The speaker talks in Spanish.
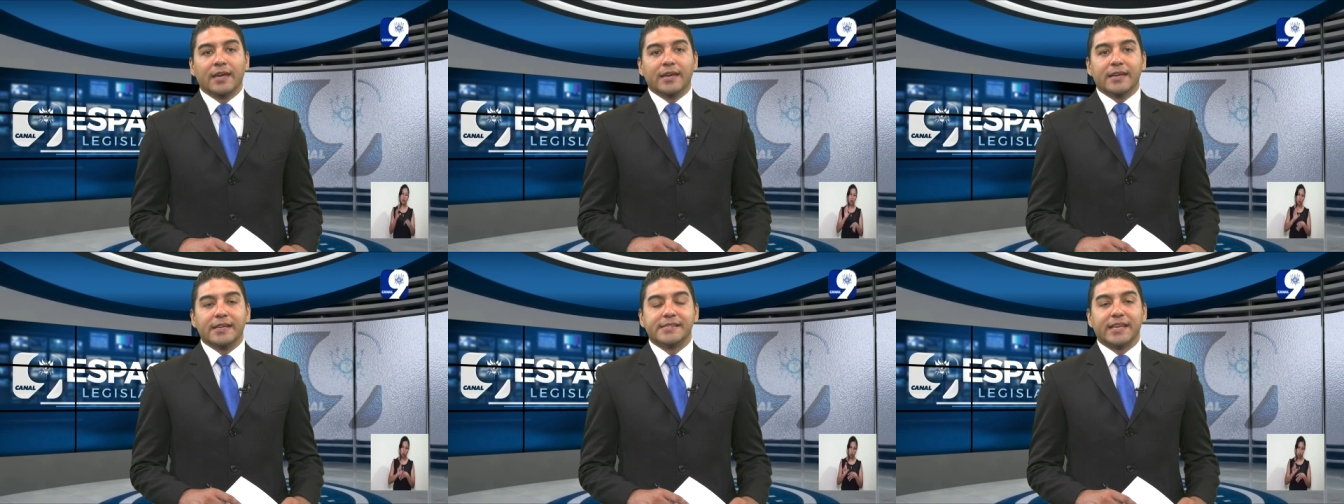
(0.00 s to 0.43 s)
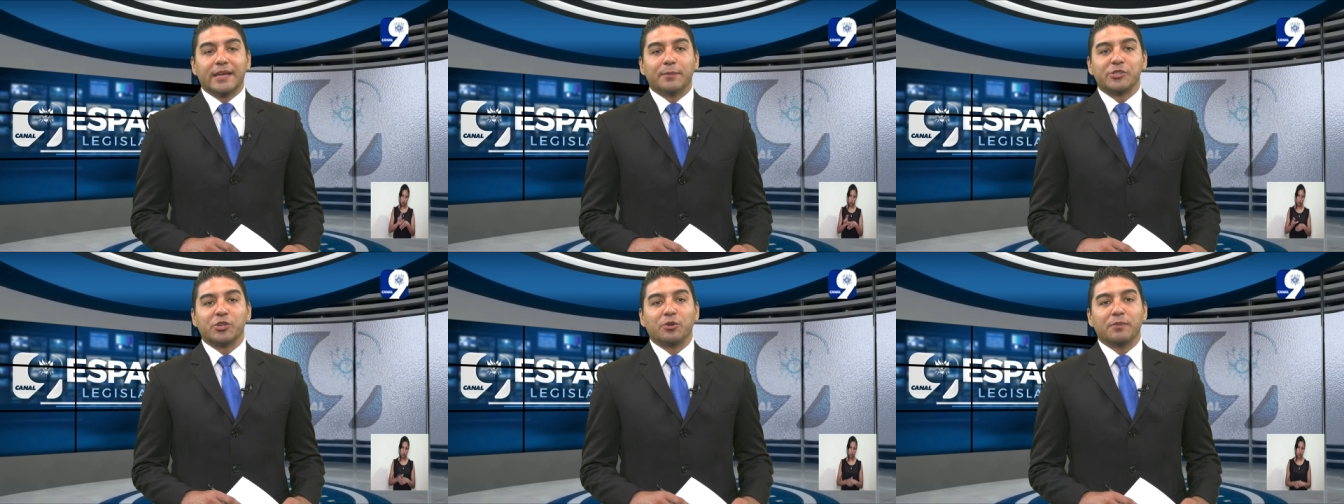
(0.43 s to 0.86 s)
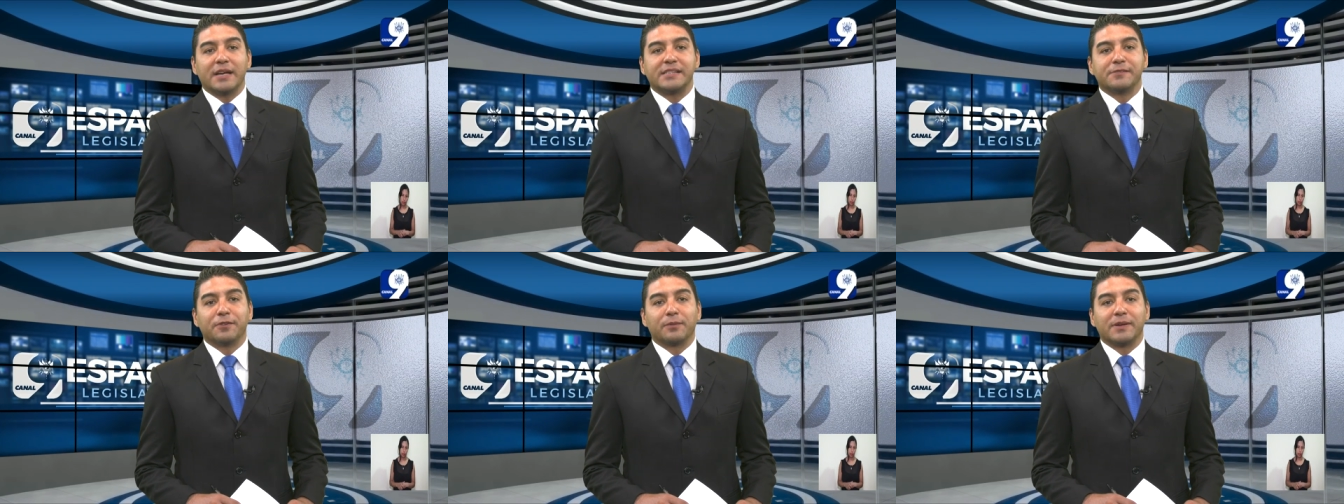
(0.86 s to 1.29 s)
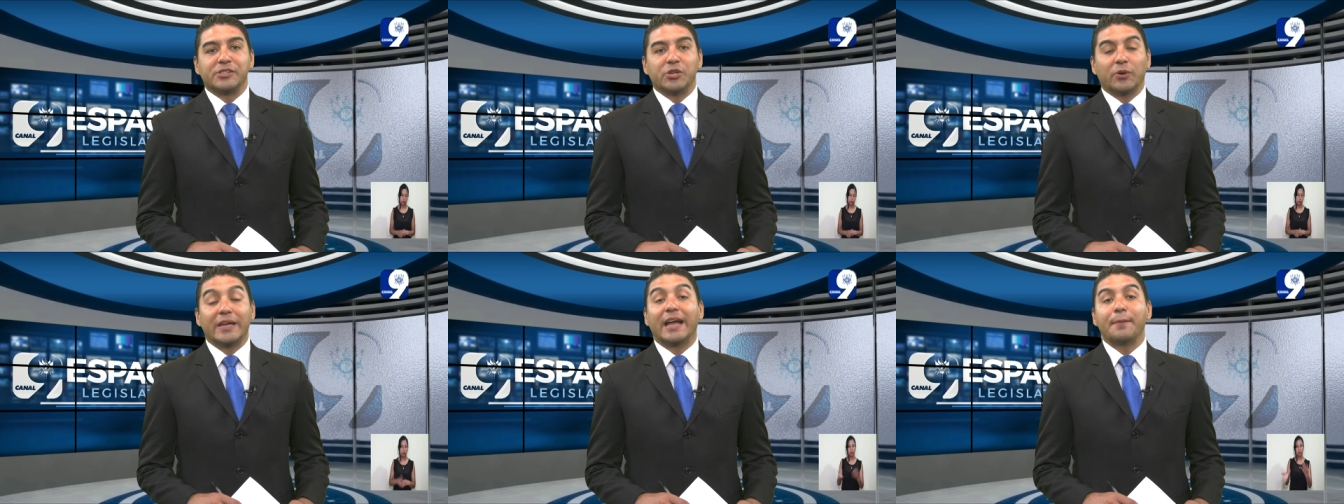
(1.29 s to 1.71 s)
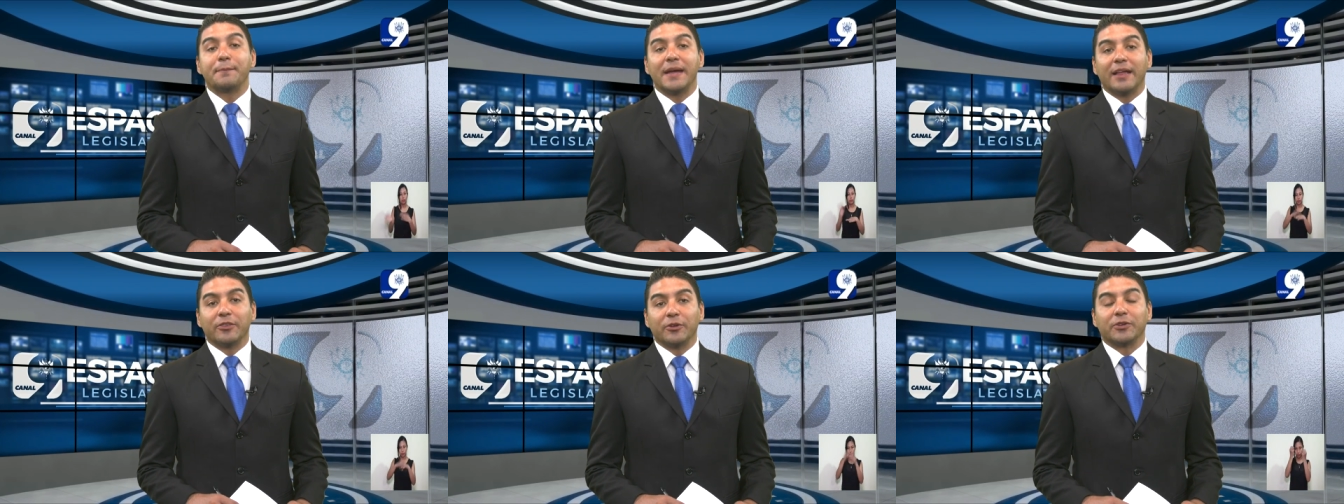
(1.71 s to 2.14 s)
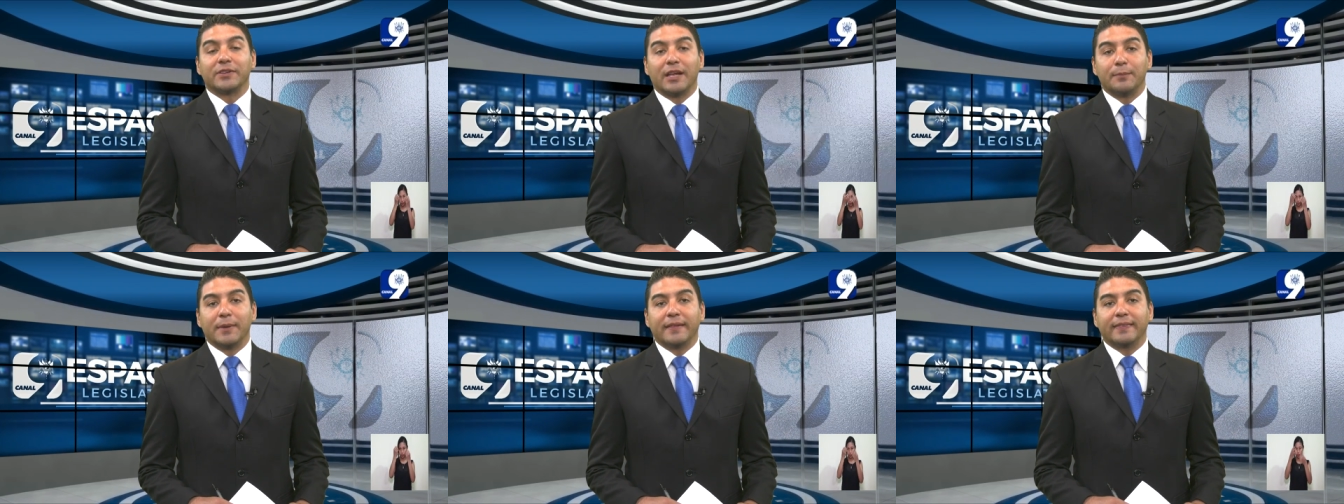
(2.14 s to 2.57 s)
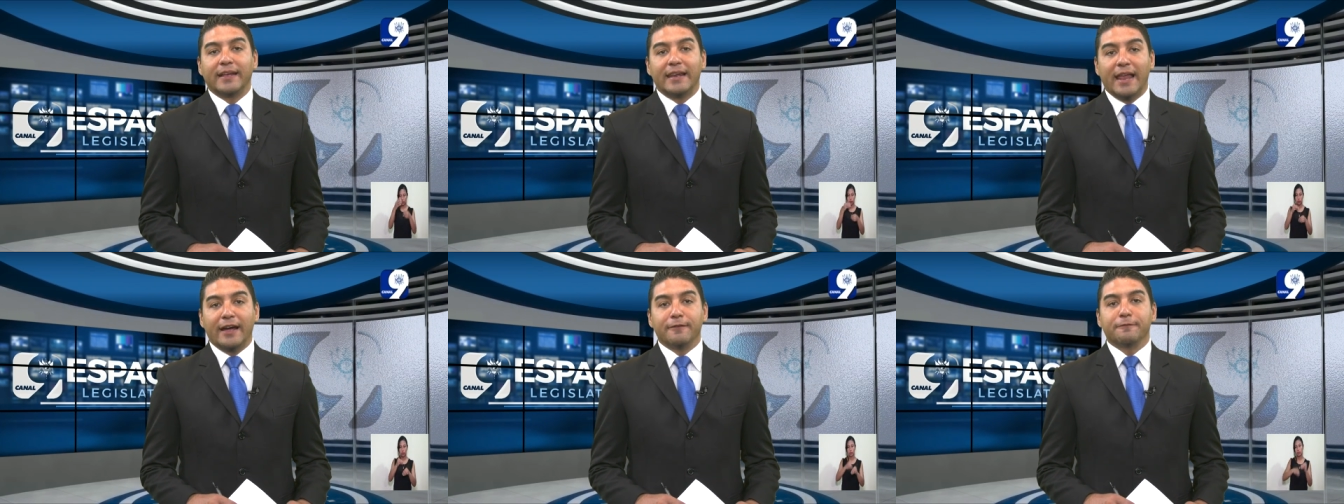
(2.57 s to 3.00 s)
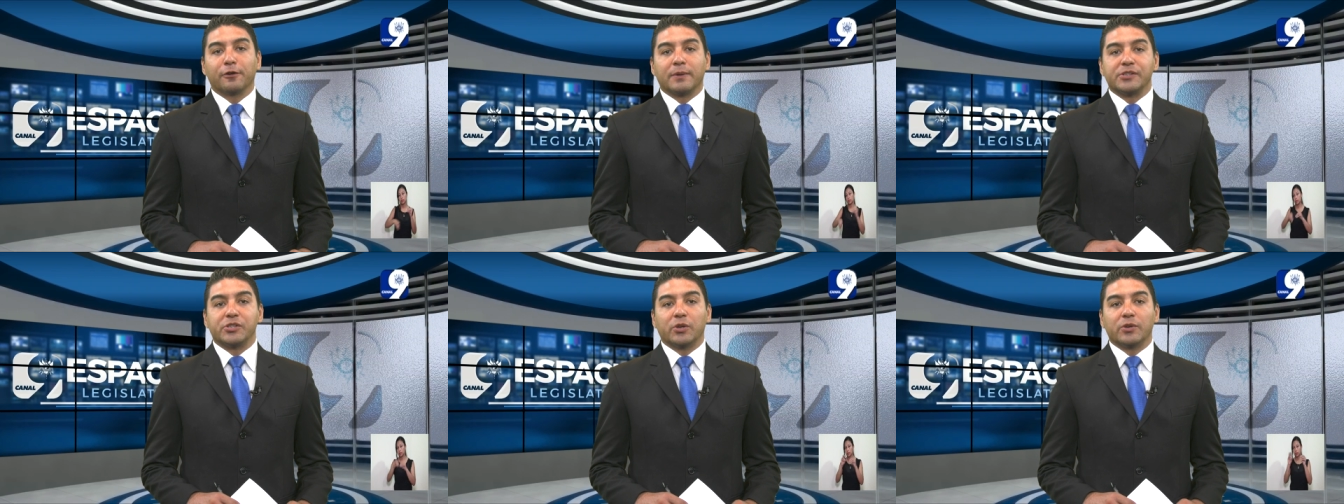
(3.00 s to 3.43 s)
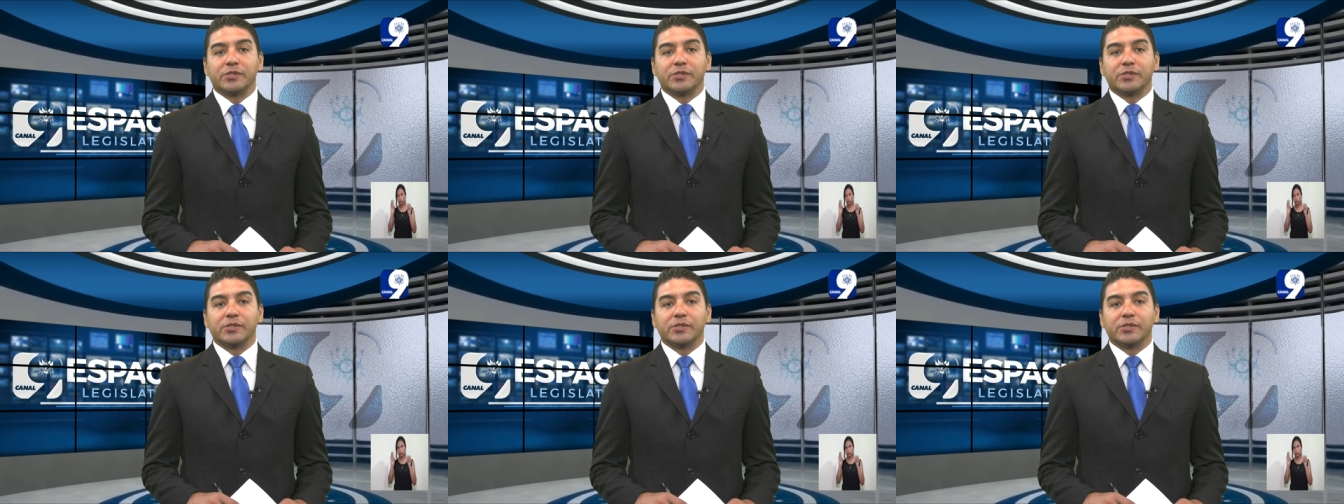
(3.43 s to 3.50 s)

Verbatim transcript: Y seguimos con más información y cambiando totalmente la información,